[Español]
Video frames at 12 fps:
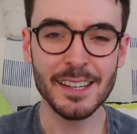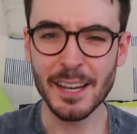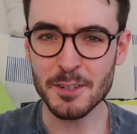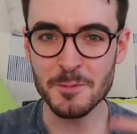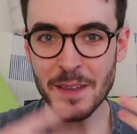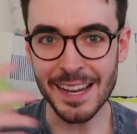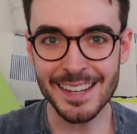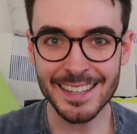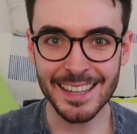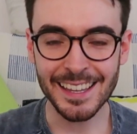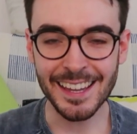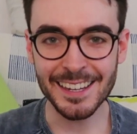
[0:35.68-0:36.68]
Es un
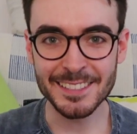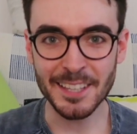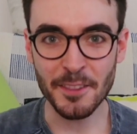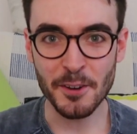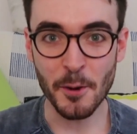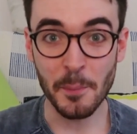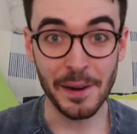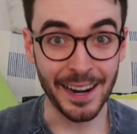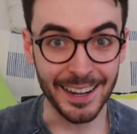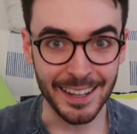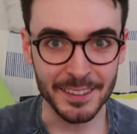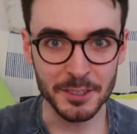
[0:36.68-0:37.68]
viaje que han estado
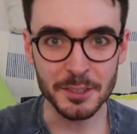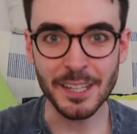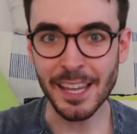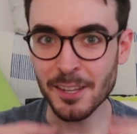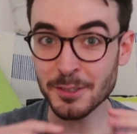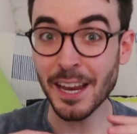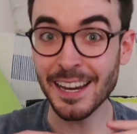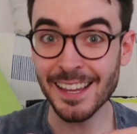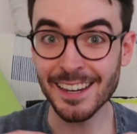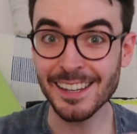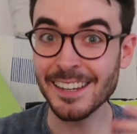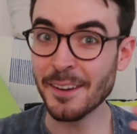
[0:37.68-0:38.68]
planeando, que ellos
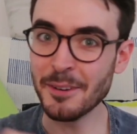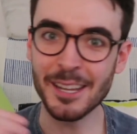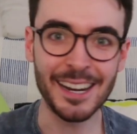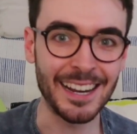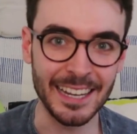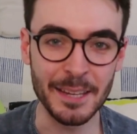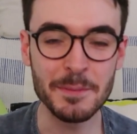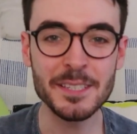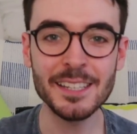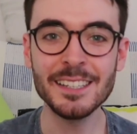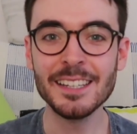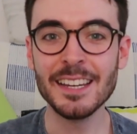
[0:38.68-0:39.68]
querían ir a ver el
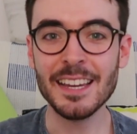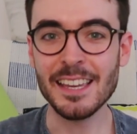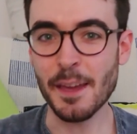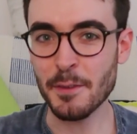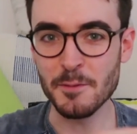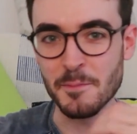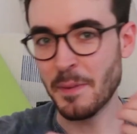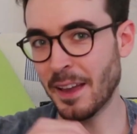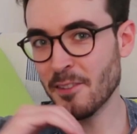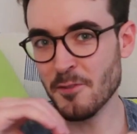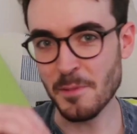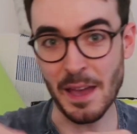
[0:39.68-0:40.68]
eclipse y hacer un
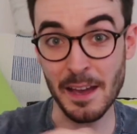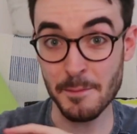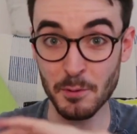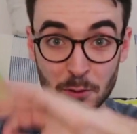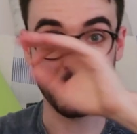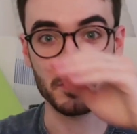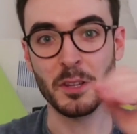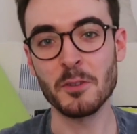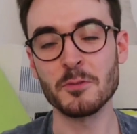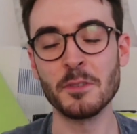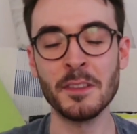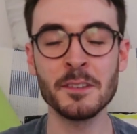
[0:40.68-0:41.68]
pequeño viaje por todo
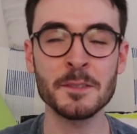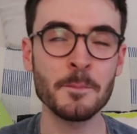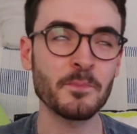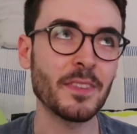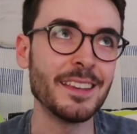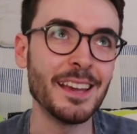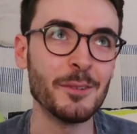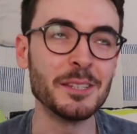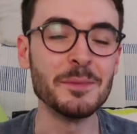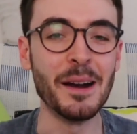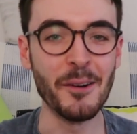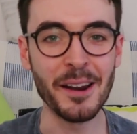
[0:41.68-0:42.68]
Estados Unidos. Y a
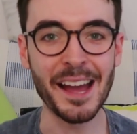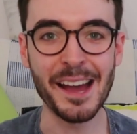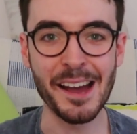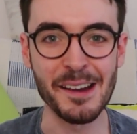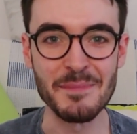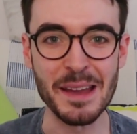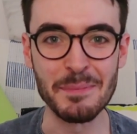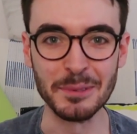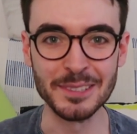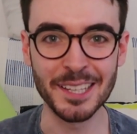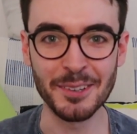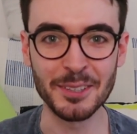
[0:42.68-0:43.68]
última hora me he
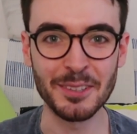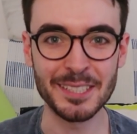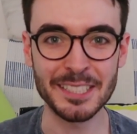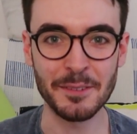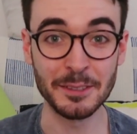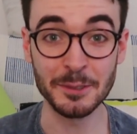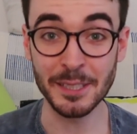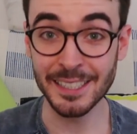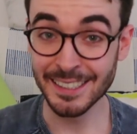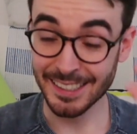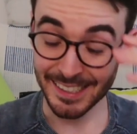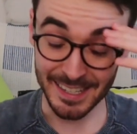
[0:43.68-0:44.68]
apuntado a toda esta
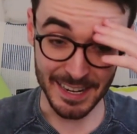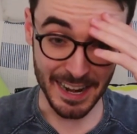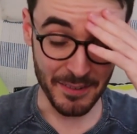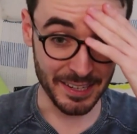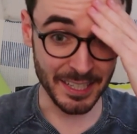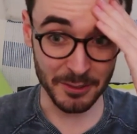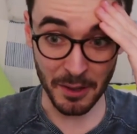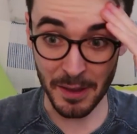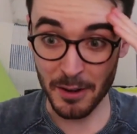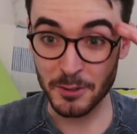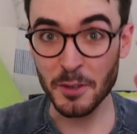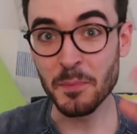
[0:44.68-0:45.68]
aventura. La verdad es que
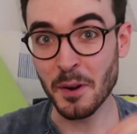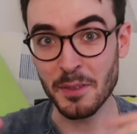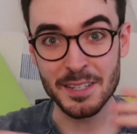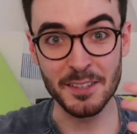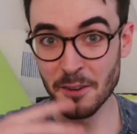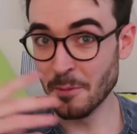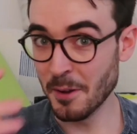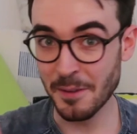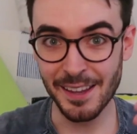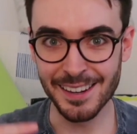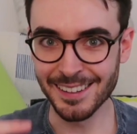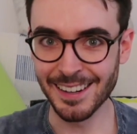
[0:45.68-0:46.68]
todavía no estoy procesando muy
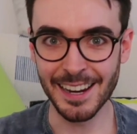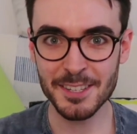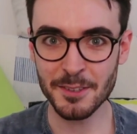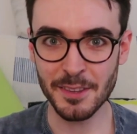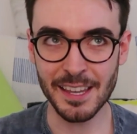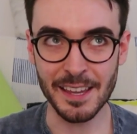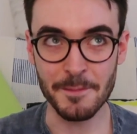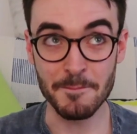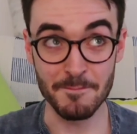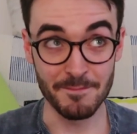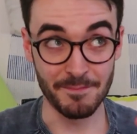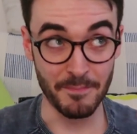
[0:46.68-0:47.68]
bien el hecho de que
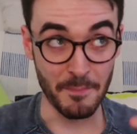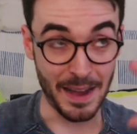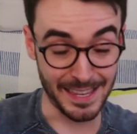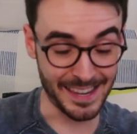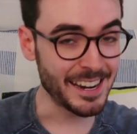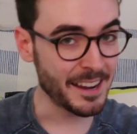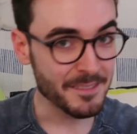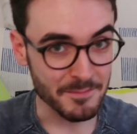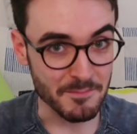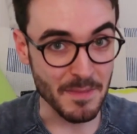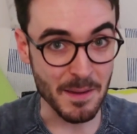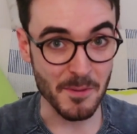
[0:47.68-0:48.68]
mañana
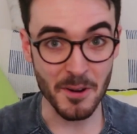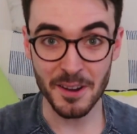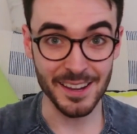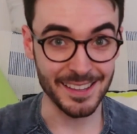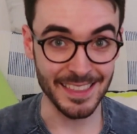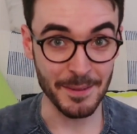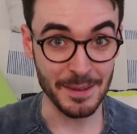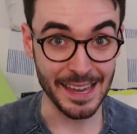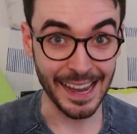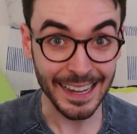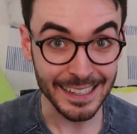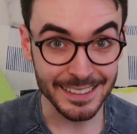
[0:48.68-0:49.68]
me voy de
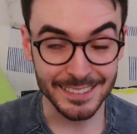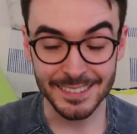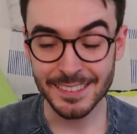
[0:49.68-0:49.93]
viaje